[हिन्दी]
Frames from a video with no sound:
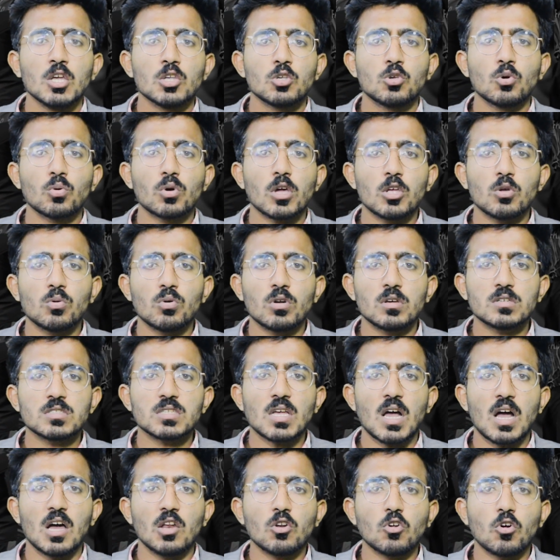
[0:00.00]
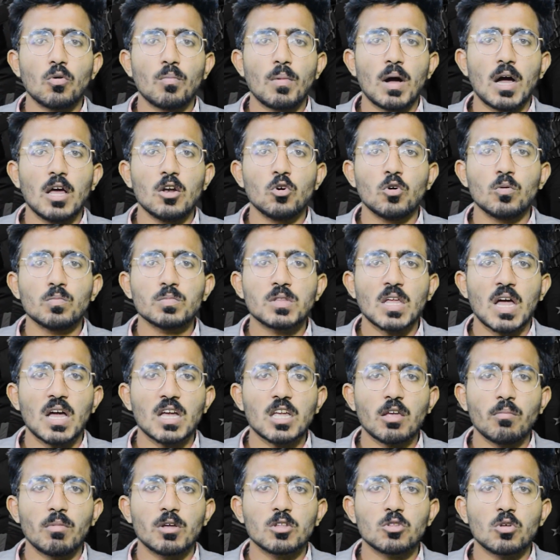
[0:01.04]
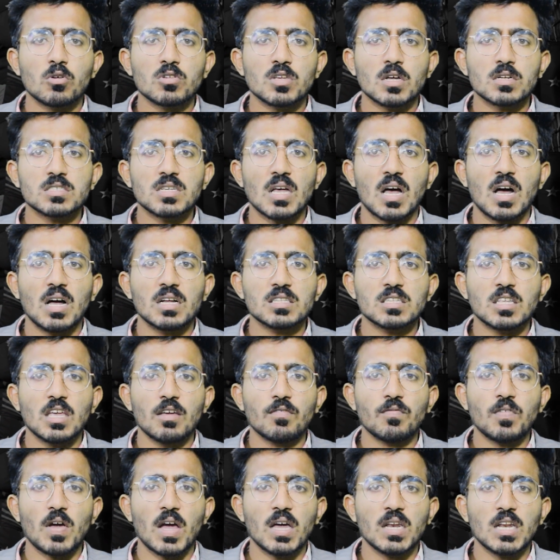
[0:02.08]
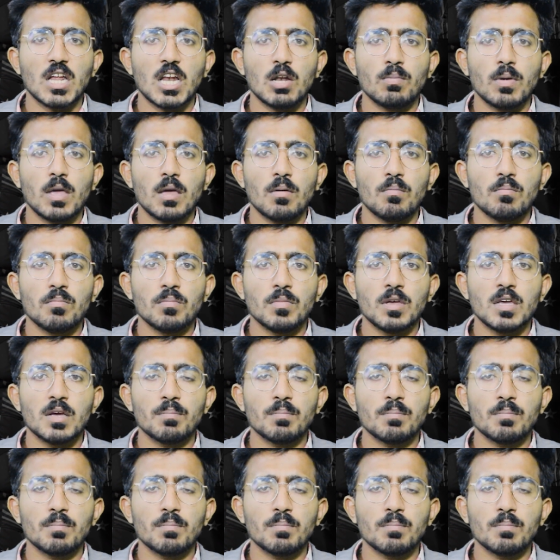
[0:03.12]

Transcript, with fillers: क्योंकि यूनस खान को मालूम था कि मैं 2007 के फाइनल में